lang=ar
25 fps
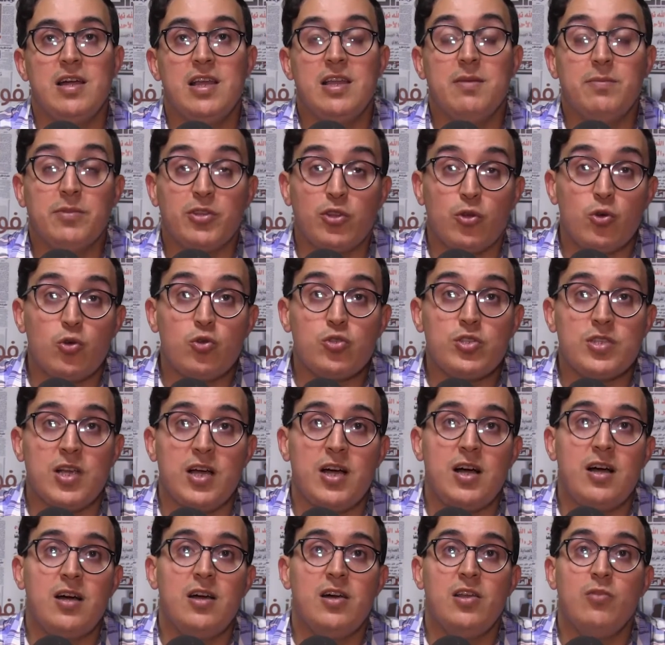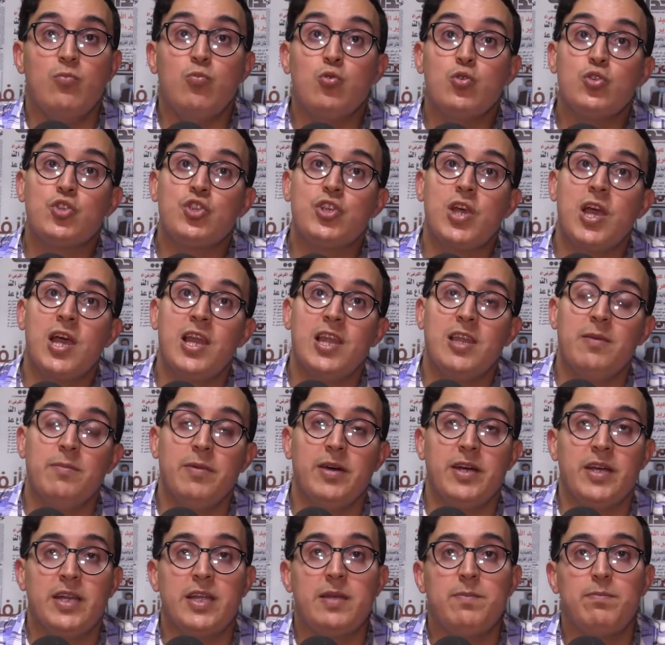المدروسة الموجهة
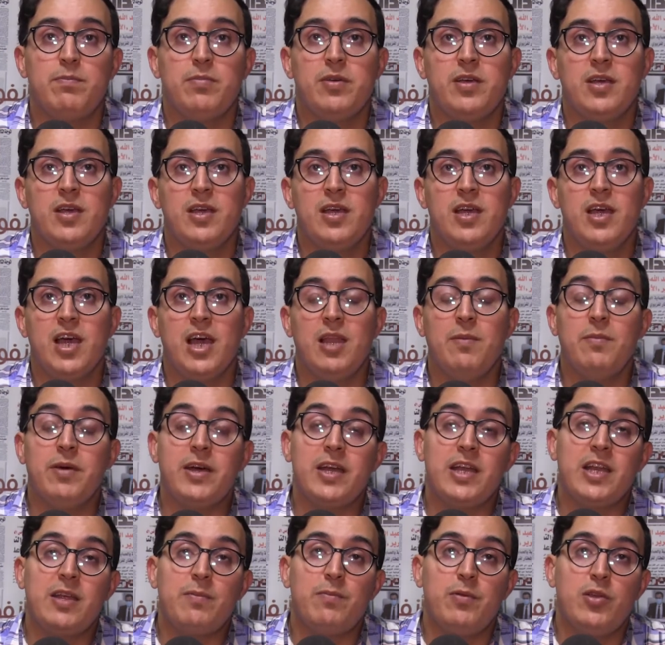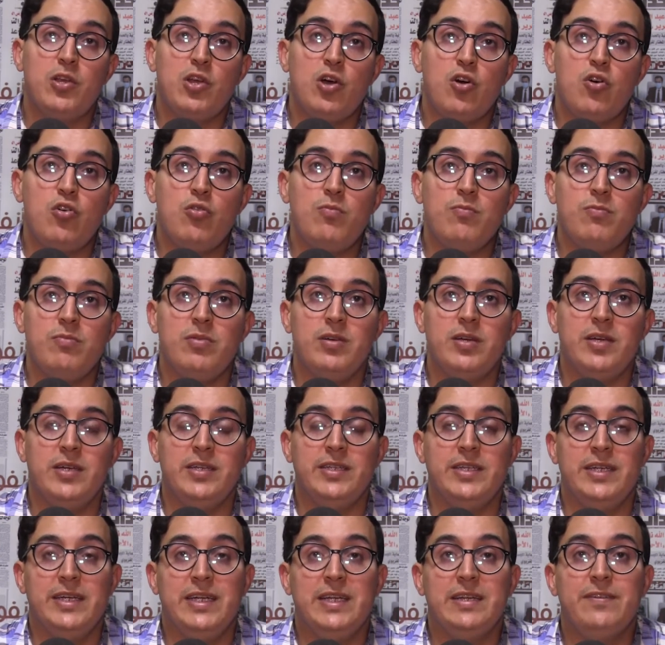للمغرب المغرب اليوم
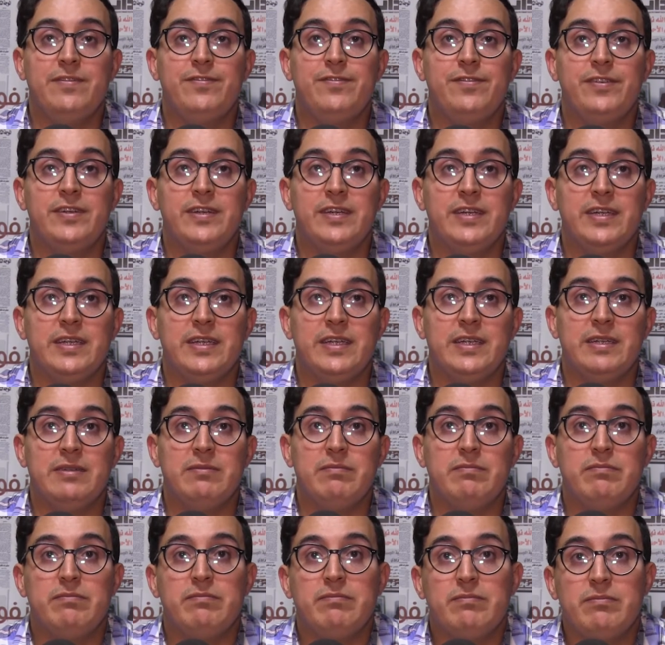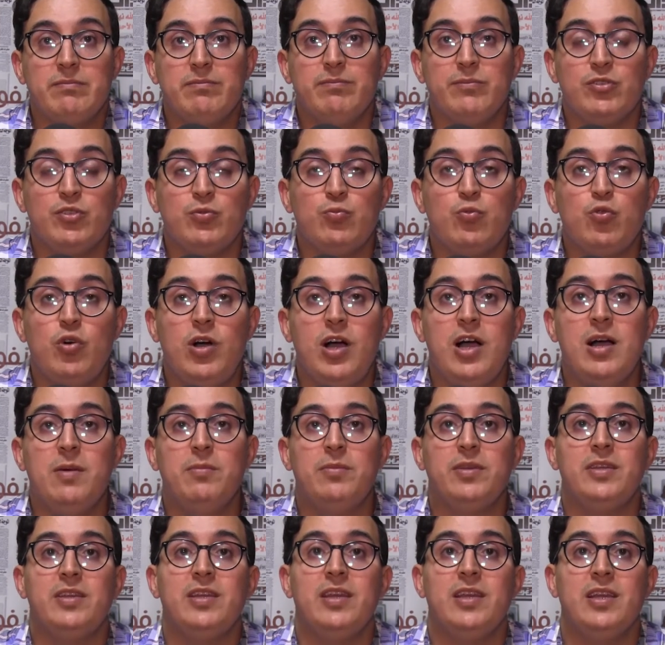يعرف مجموعة
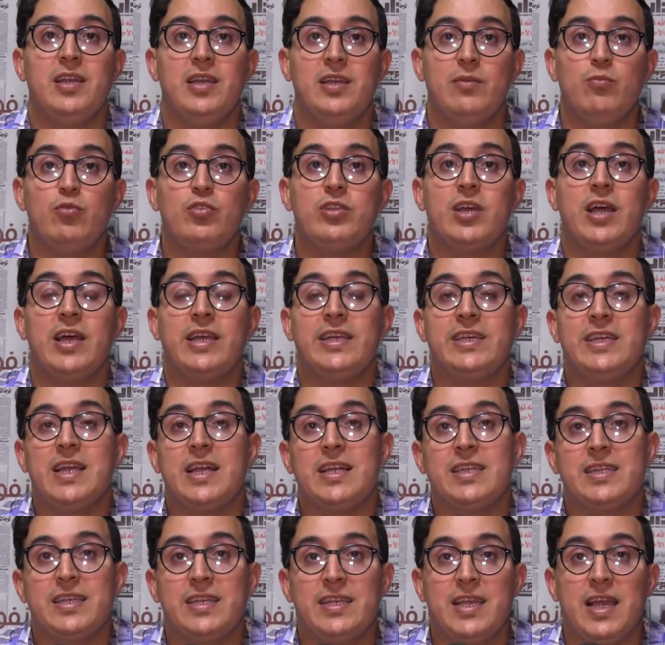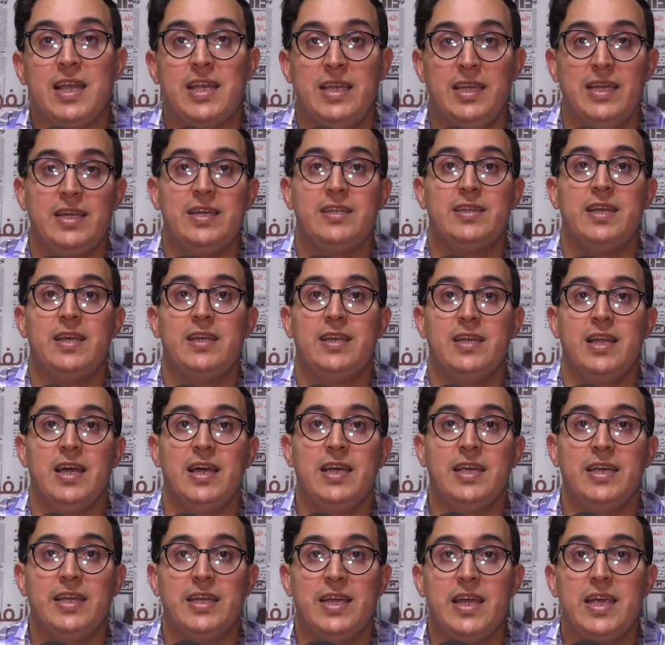من المتغيرات خلال العقدين
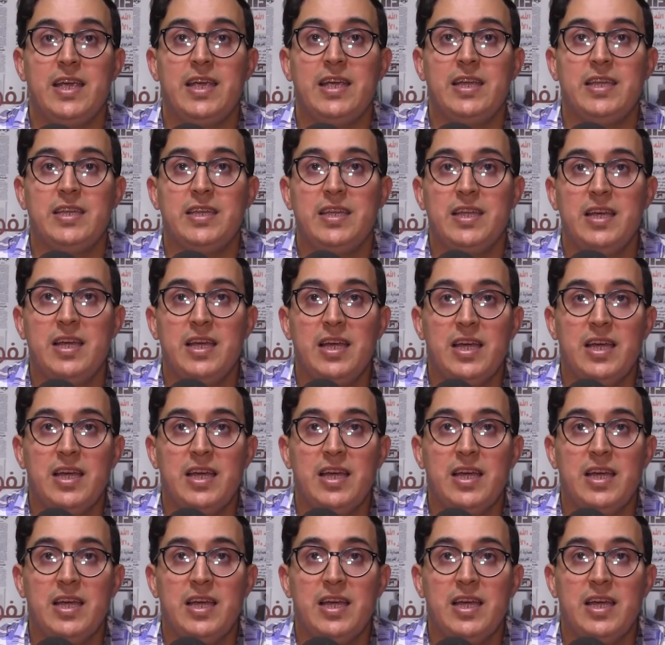الأخيرين